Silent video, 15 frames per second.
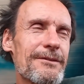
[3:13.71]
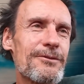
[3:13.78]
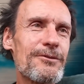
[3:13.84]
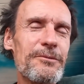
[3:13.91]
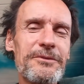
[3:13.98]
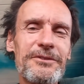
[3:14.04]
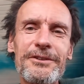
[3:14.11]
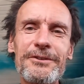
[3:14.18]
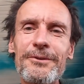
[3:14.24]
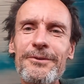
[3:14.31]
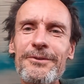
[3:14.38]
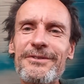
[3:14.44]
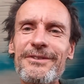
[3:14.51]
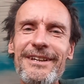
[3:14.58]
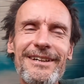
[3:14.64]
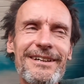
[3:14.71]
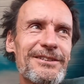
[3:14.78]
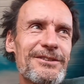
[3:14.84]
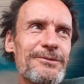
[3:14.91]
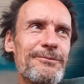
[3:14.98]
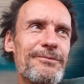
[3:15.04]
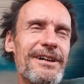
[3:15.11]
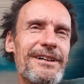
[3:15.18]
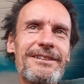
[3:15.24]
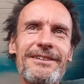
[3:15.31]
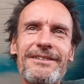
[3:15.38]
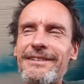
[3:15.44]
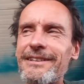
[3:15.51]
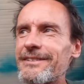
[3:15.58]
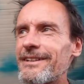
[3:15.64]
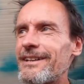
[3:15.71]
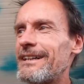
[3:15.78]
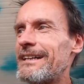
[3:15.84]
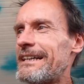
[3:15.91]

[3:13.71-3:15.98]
Comedy-Größen, Herricht und Prall etc.